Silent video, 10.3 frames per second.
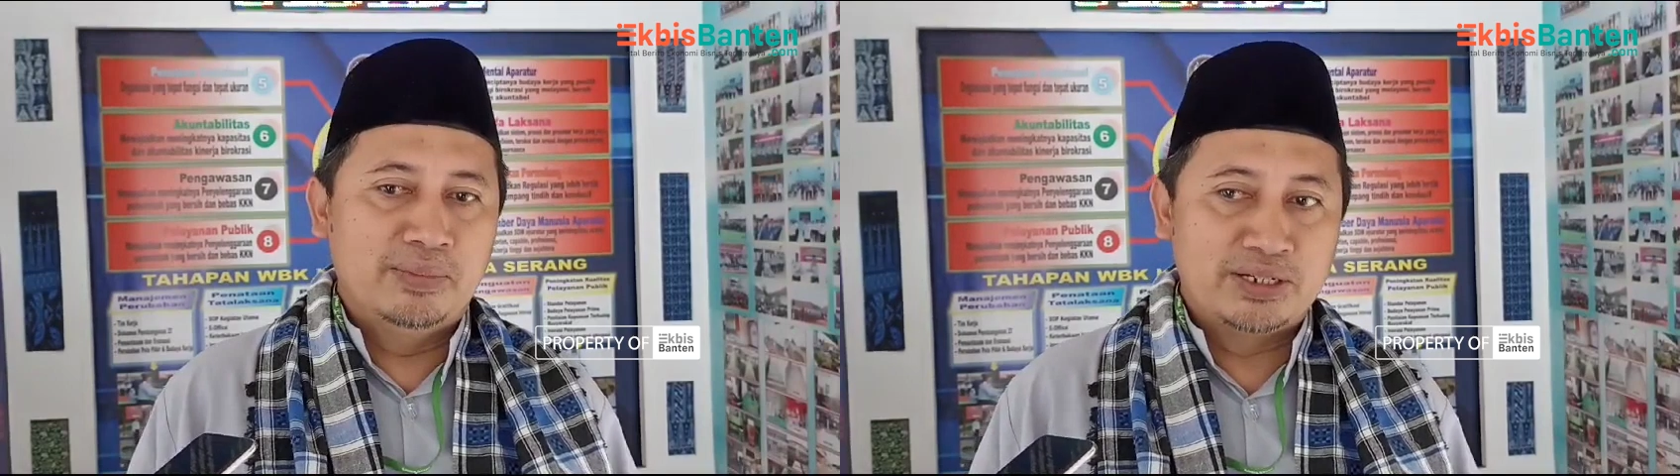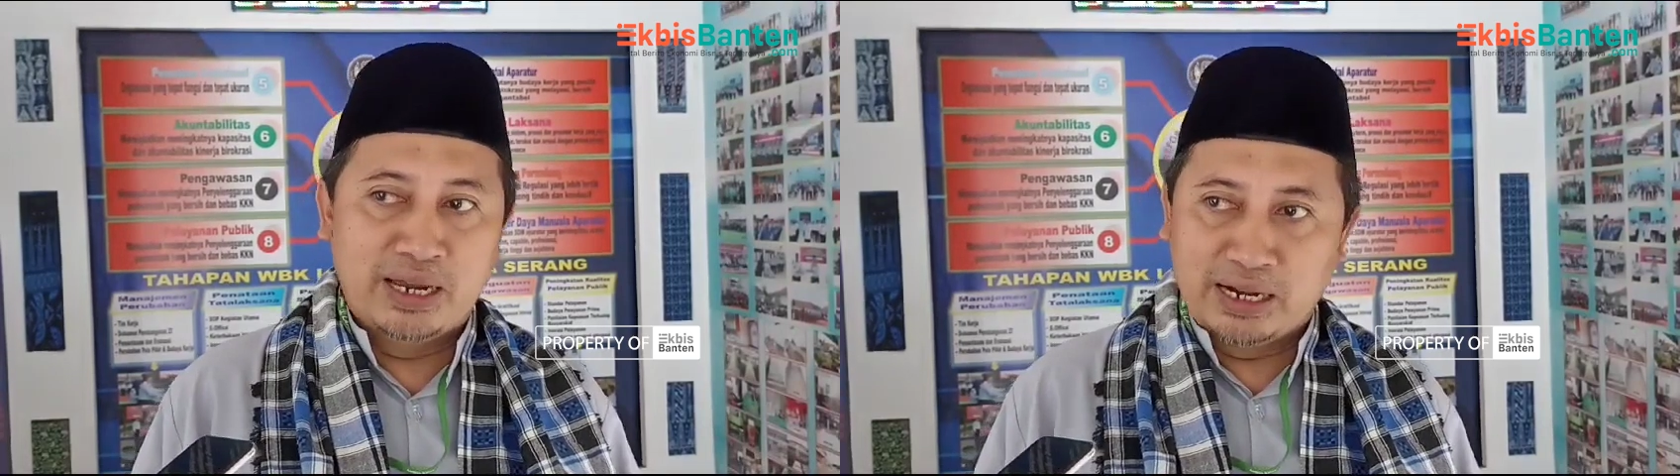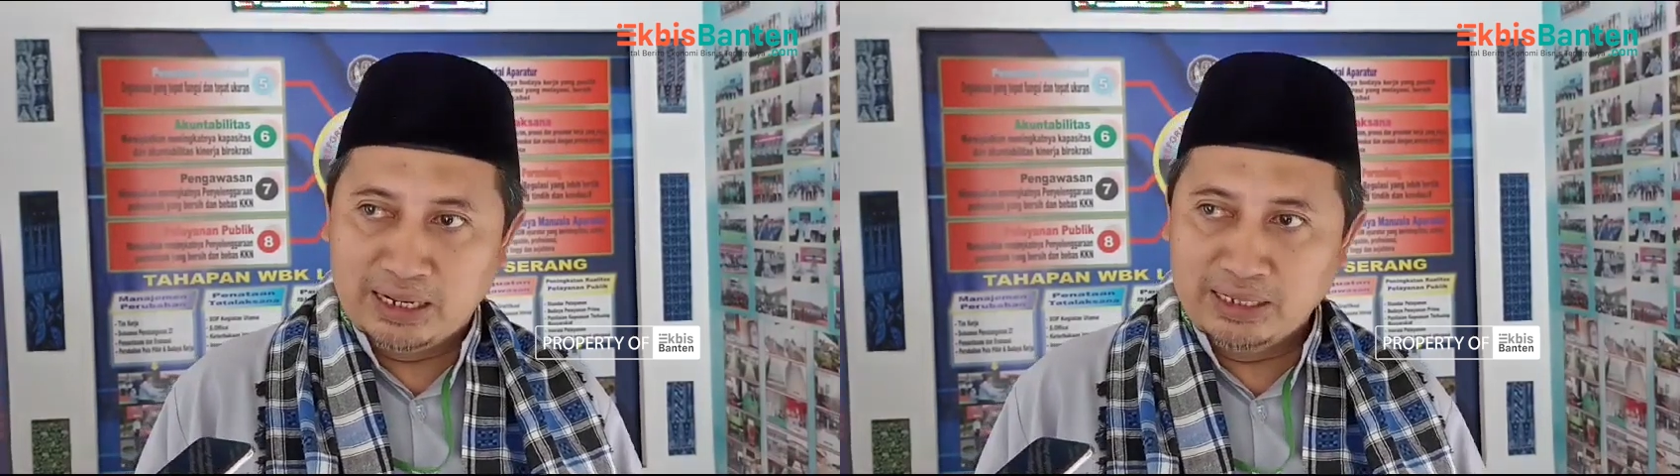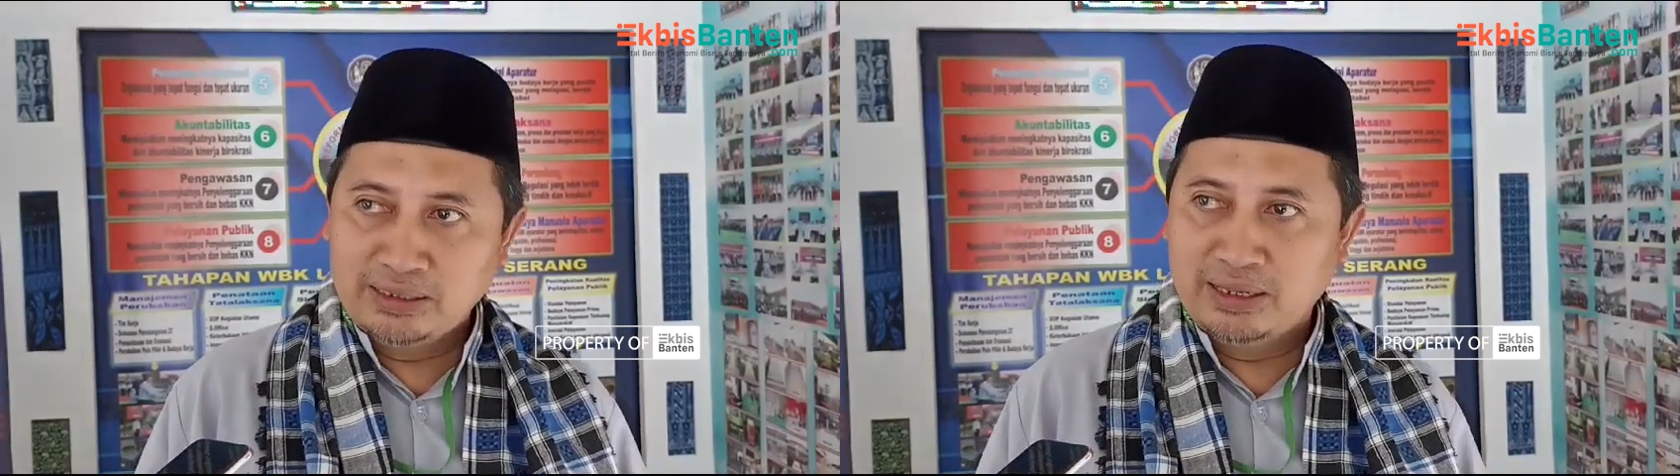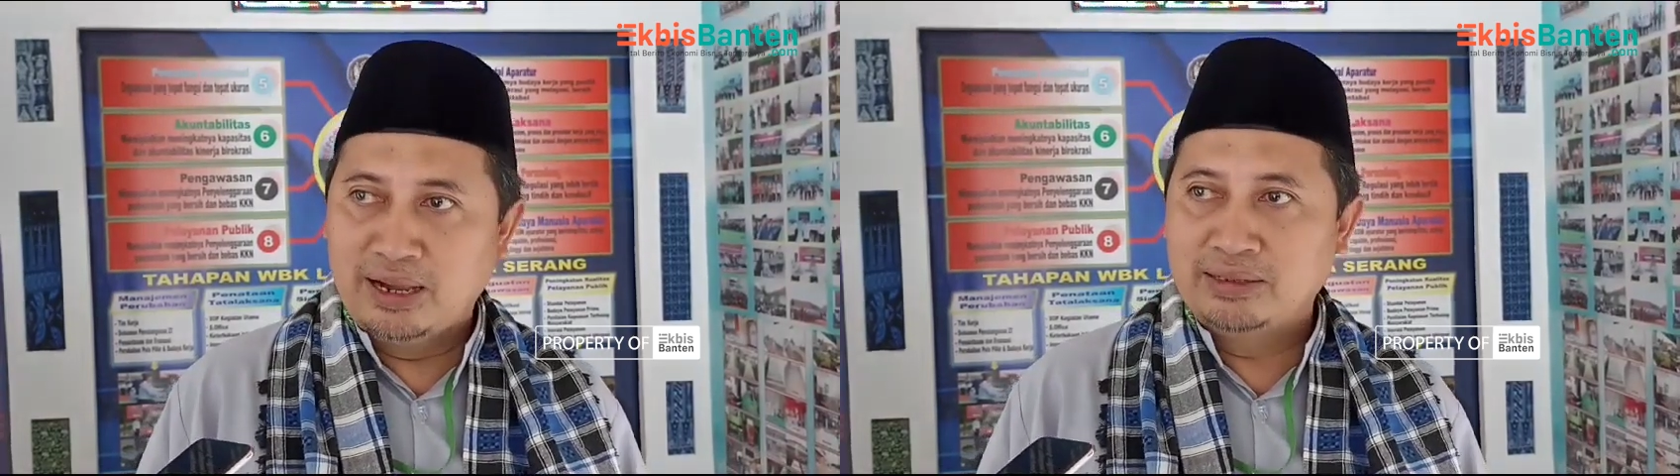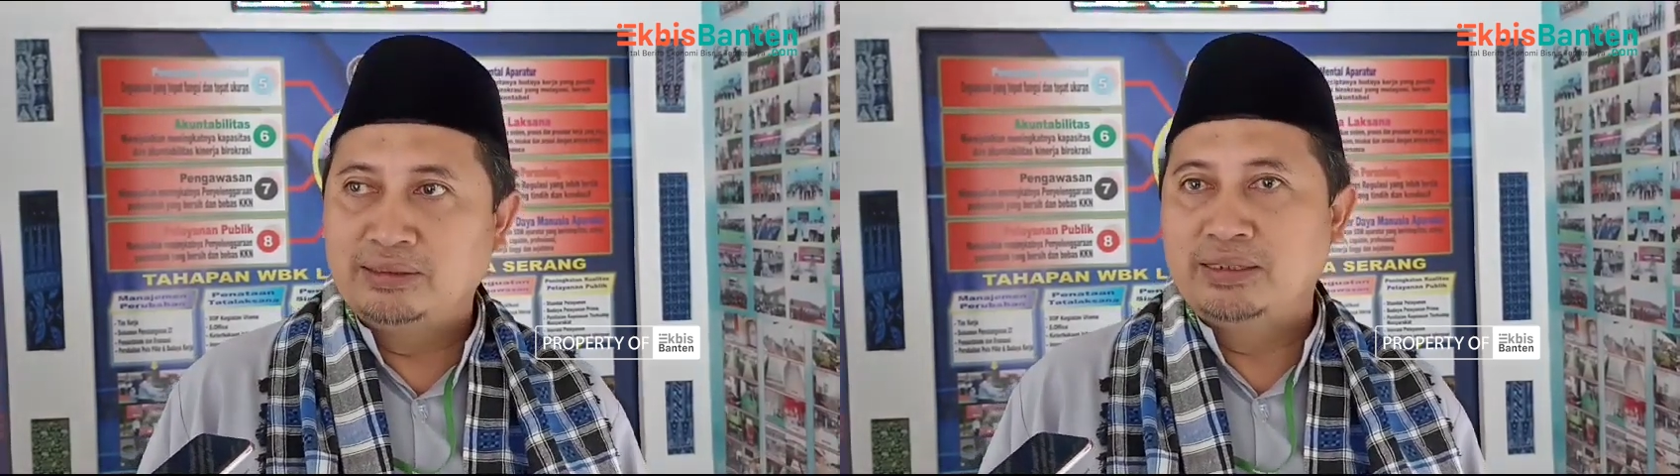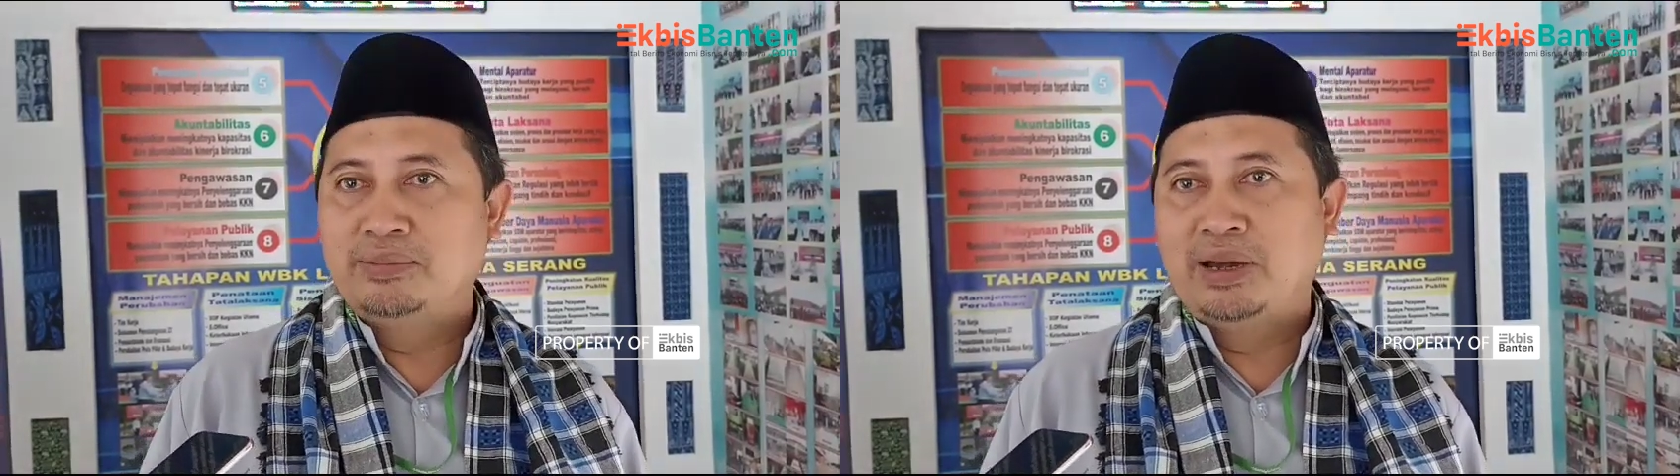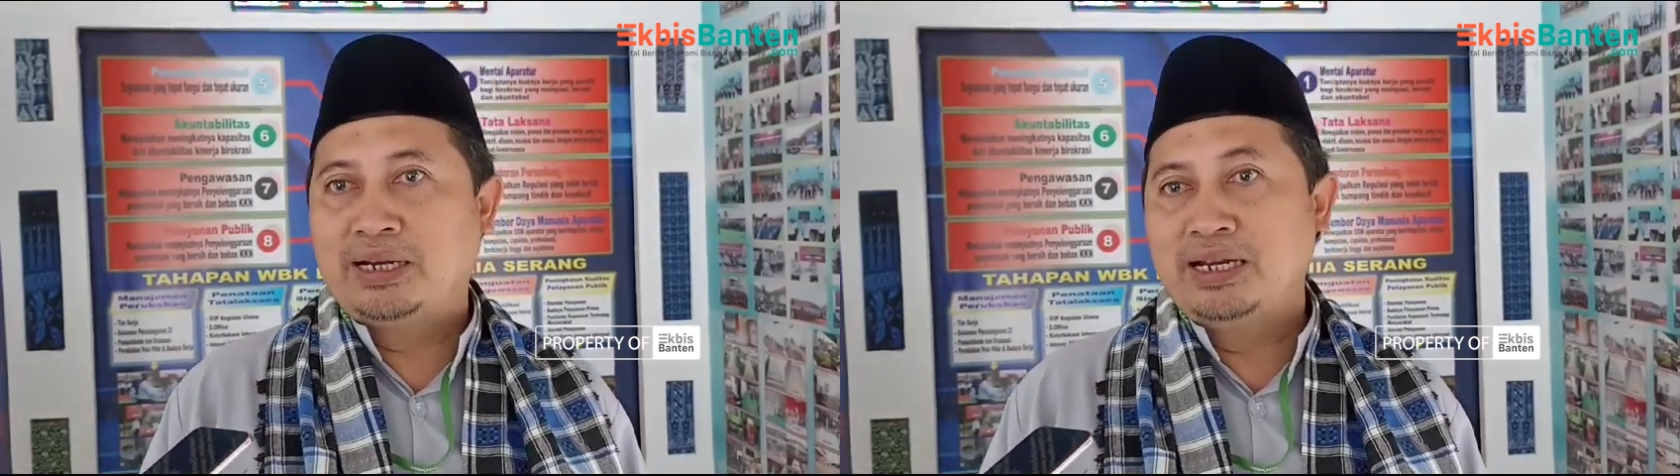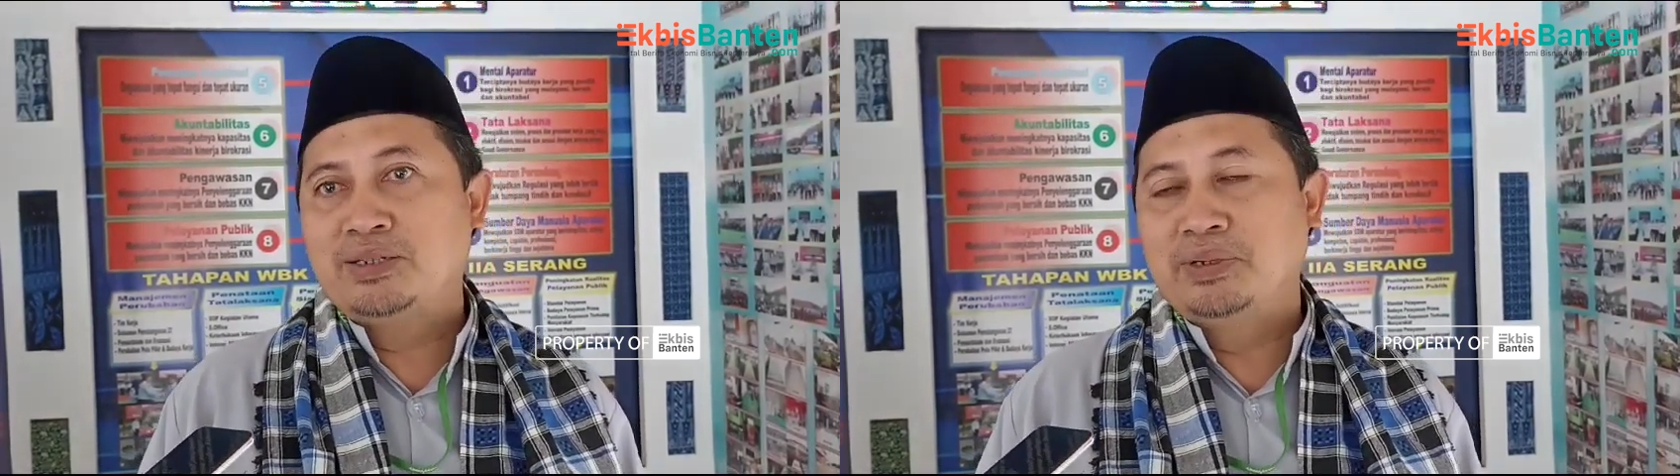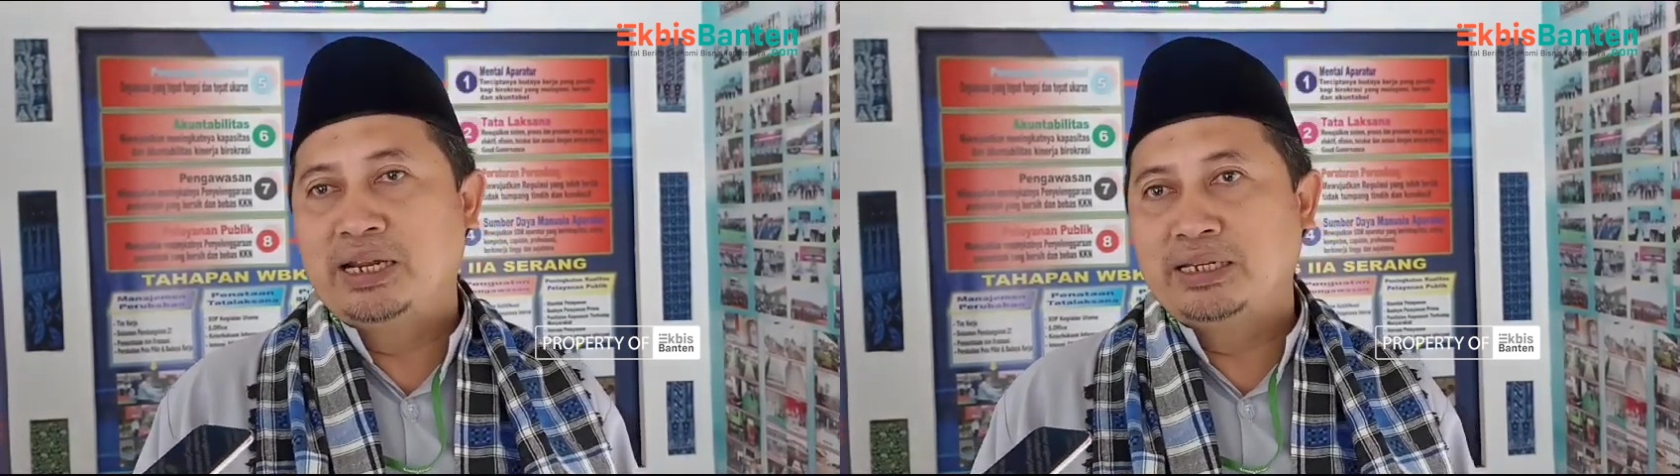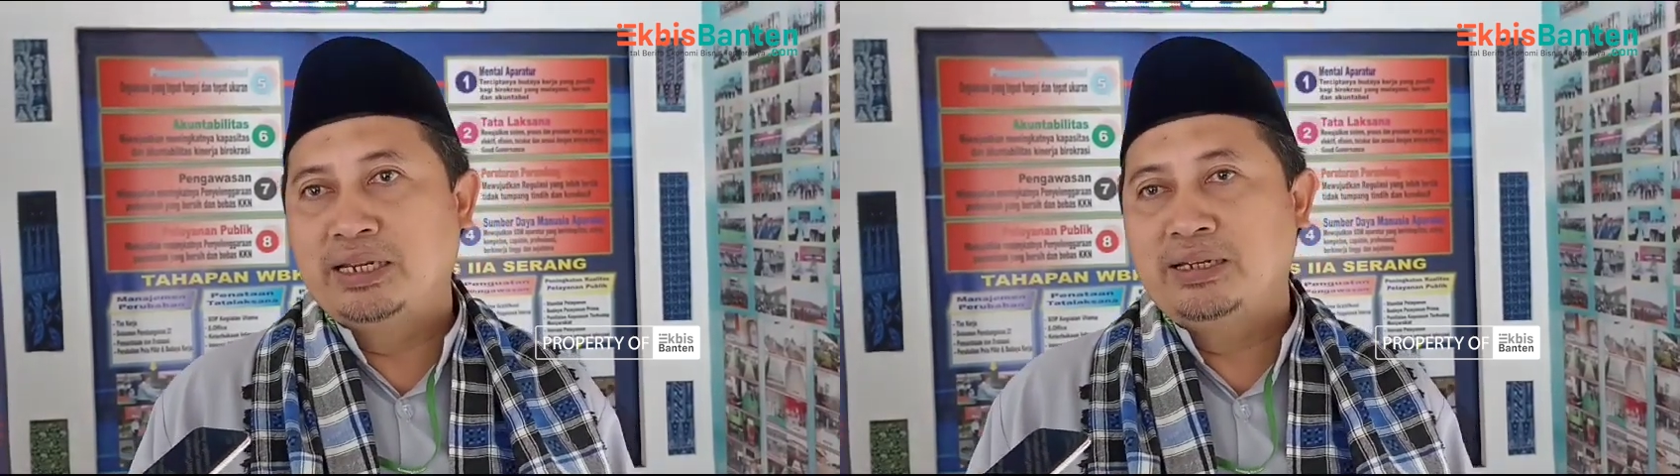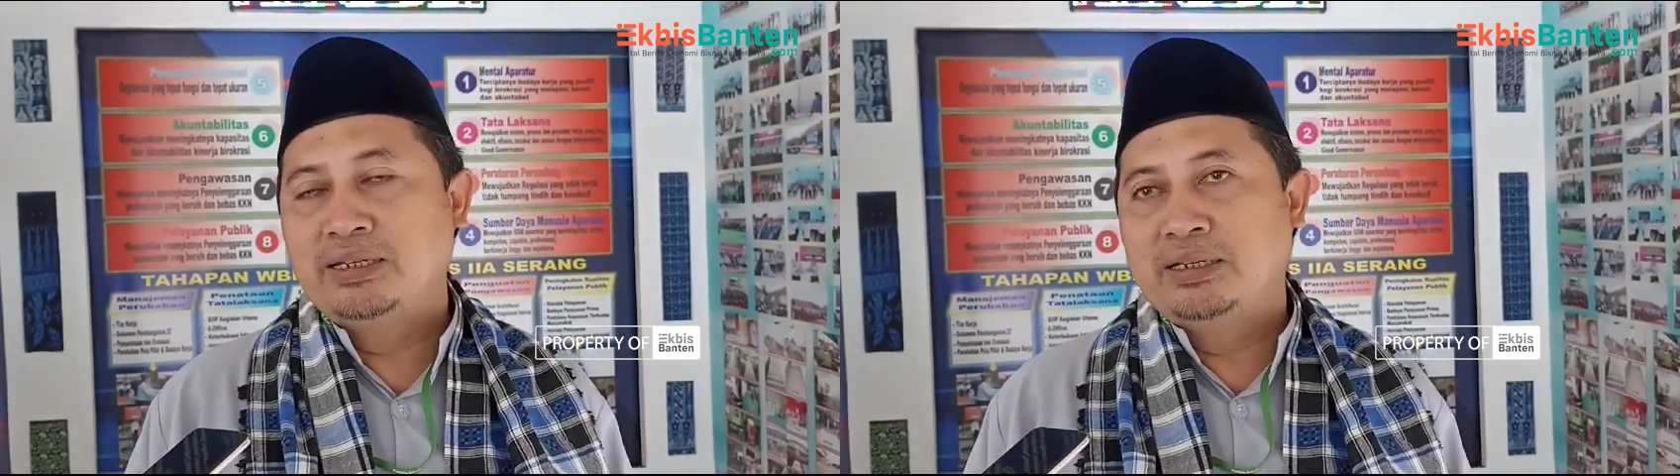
masyarakat bahkan sebenarnya